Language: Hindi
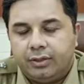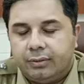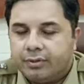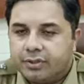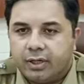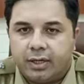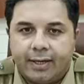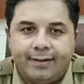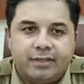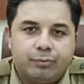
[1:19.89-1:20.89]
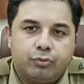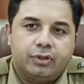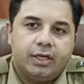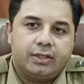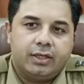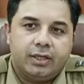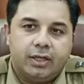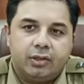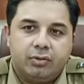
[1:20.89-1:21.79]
जब इससे कड़ाई से पूछताछ की गई